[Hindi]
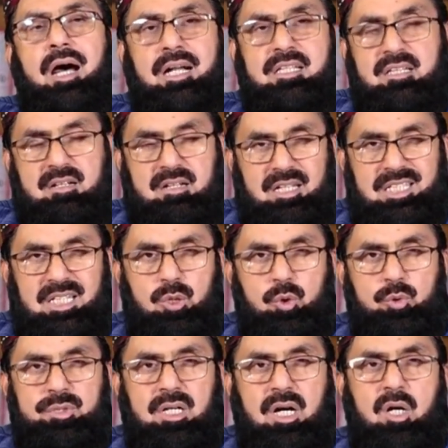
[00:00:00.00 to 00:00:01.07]
हजर नादिल
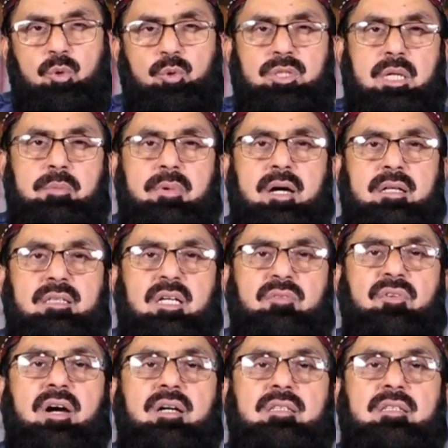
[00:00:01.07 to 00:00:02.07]
हुई और उसके बाद दफ़